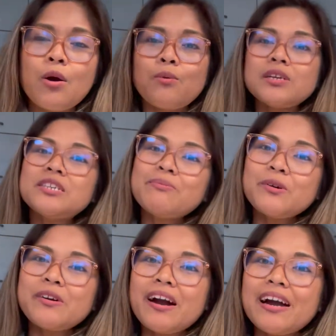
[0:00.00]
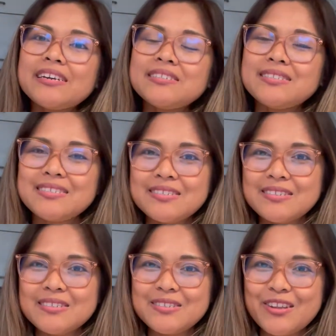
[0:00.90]
What's up you guys? This is
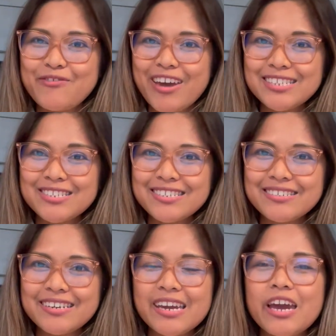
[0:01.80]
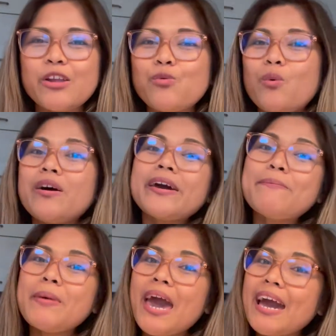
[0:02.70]
Isis Adventure again. Welcome
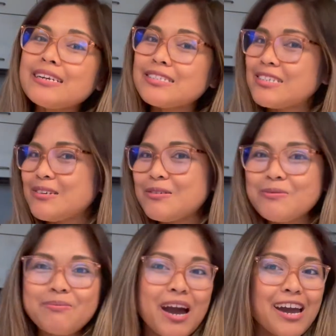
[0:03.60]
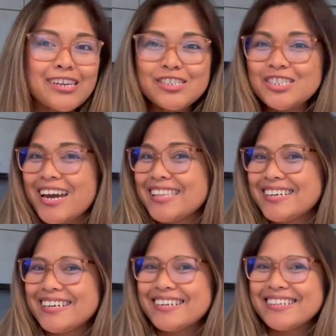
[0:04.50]
back to my channel.